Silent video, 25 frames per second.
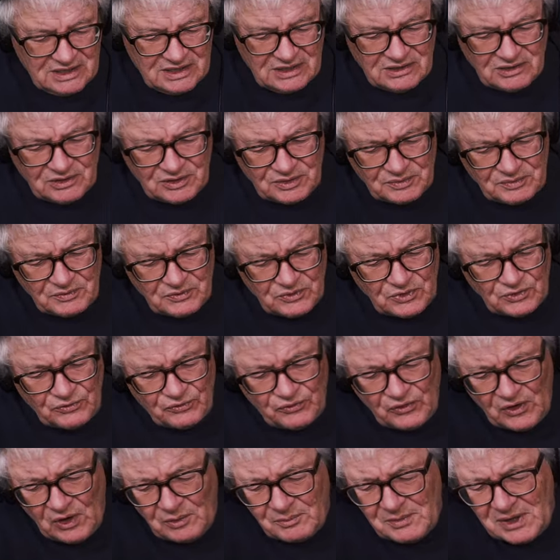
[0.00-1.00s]
le,
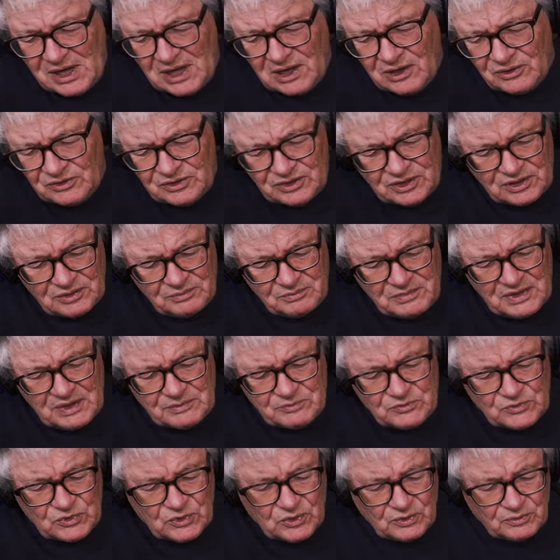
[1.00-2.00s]
format, on le
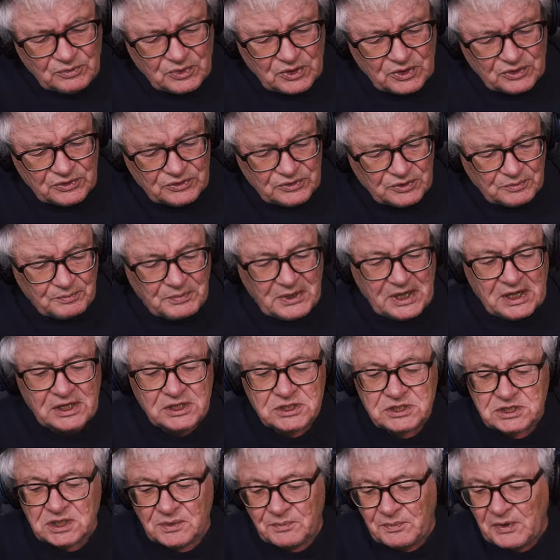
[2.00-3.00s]
même nombre de
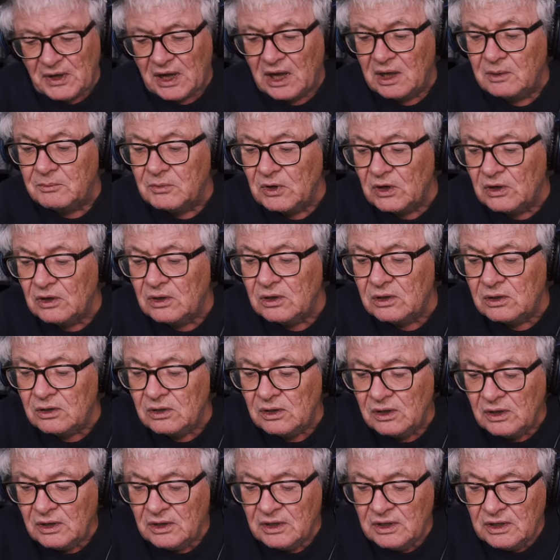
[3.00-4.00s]
pages,
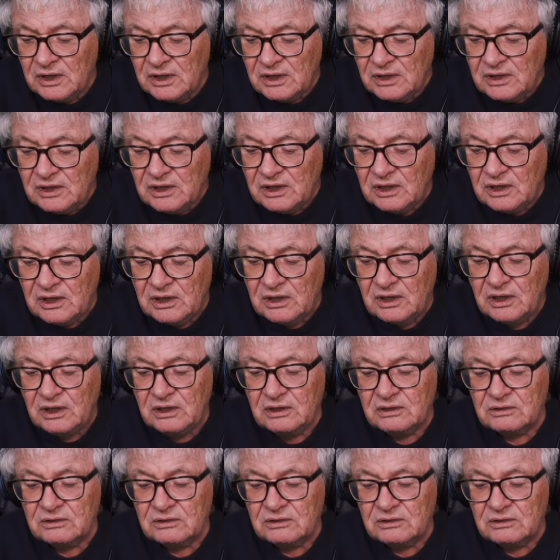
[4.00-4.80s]
apparemment euh,